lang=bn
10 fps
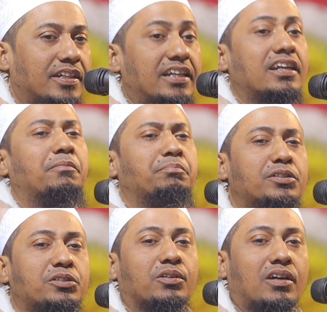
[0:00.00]
এর নাম
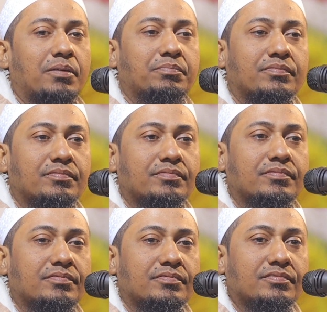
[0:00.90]
বিশ্বকাপ
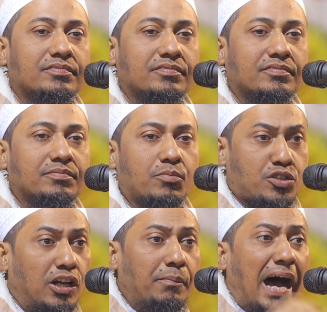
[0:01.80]

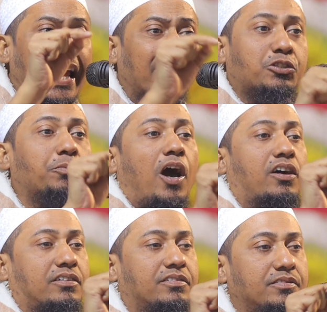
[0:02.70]
মুসলমানের
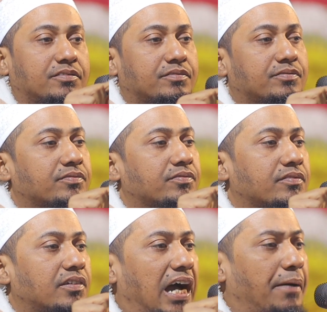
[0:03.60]
যুবক
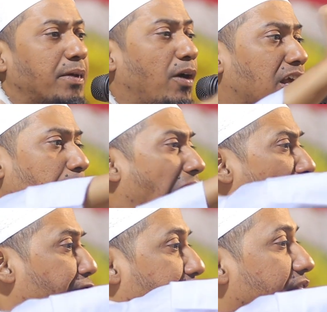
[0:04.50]
আমি বলি বাফ